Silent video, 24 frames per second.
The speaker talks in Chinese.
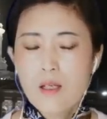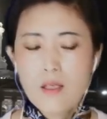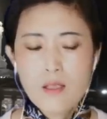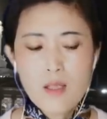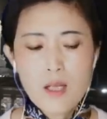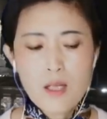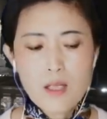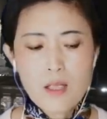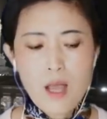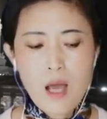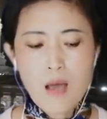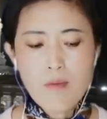
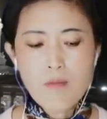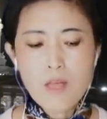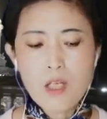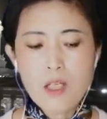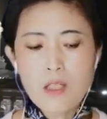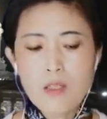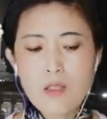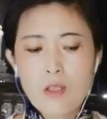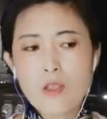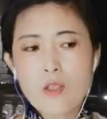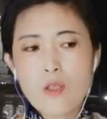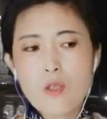那他
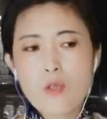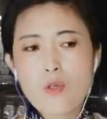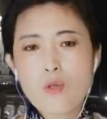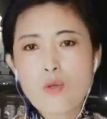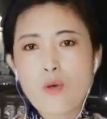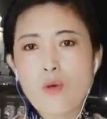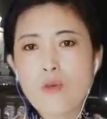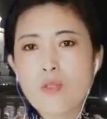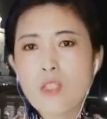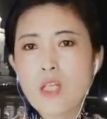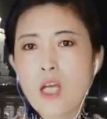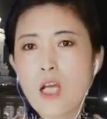们自
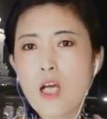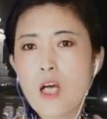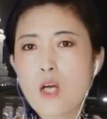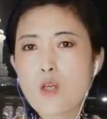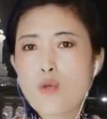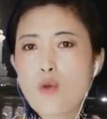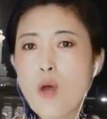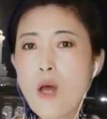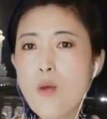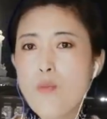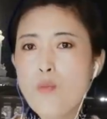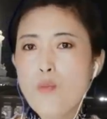从这个
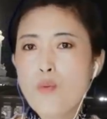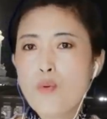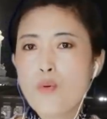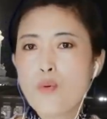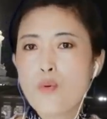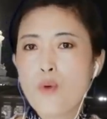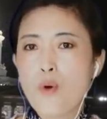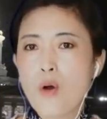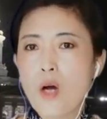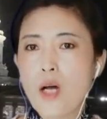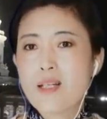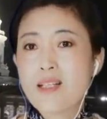川
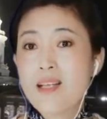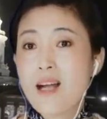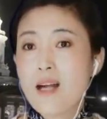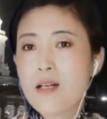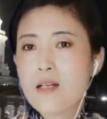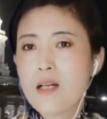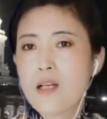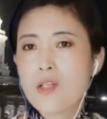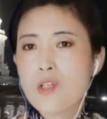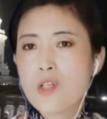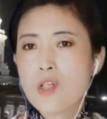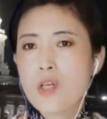普
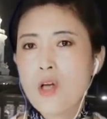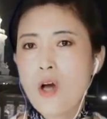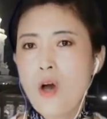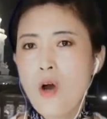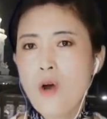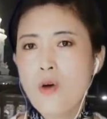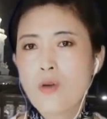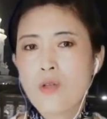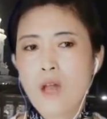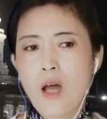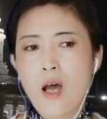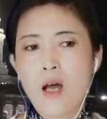上任之
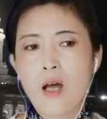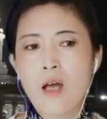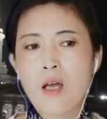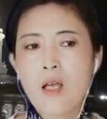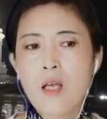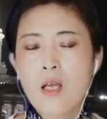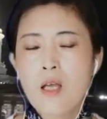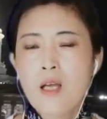后呢，